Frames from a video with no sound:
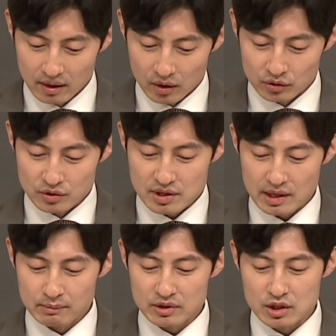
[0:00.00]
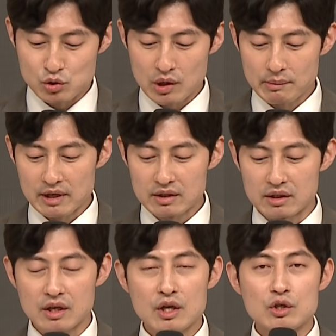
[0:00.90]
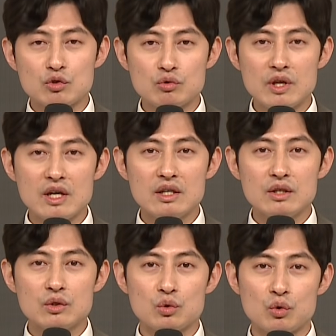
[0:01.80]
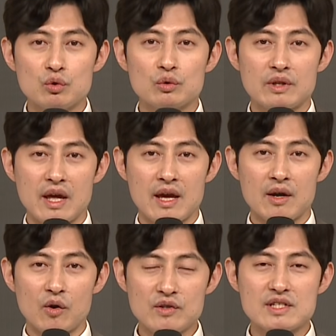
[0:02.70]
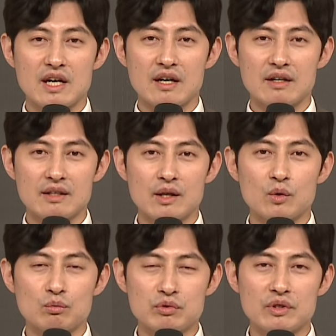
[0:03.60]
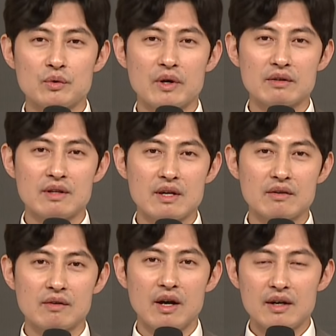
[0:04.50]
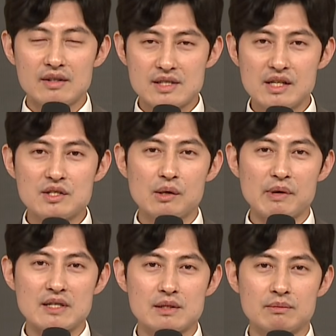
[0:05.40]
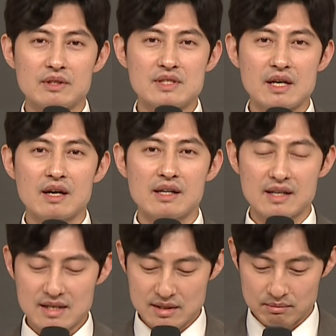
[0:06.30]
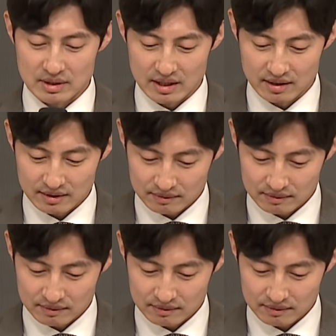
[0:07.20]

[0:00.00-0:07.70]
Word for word: 어떤 사람은 이 쉐마를 유대인 교육 대헌장이라고 부르기도 하는데요. 7절 말씀을 제가 읽겠습니다.